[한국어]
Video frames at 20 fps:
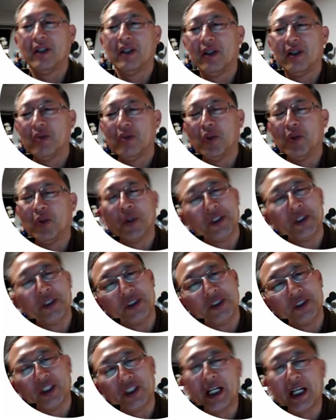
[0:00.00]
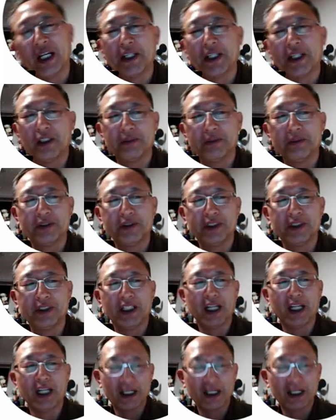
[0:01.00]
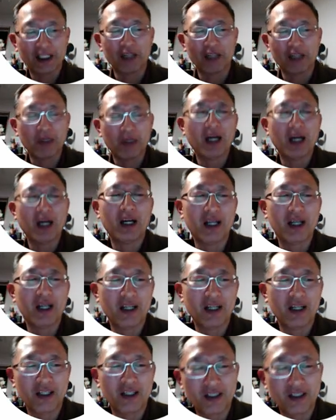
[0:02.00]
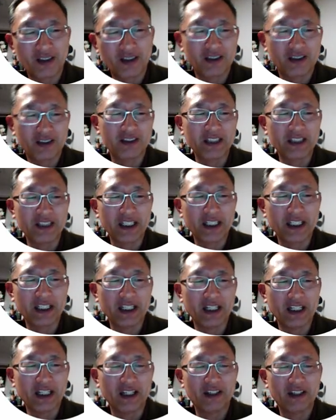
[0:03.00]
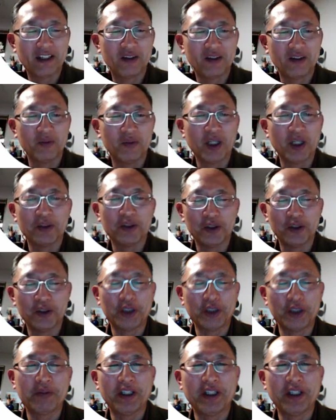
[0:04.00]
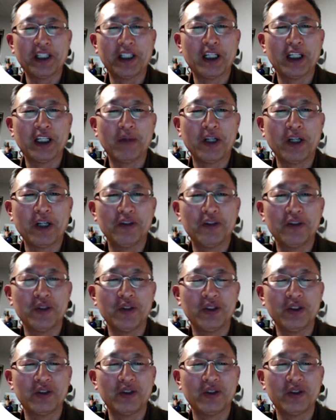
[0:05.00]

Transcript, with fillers: 뭐 이건 저나 여러분들이나 장파 선생이나 뭐 아주 쉽게 대답할 수 있죠.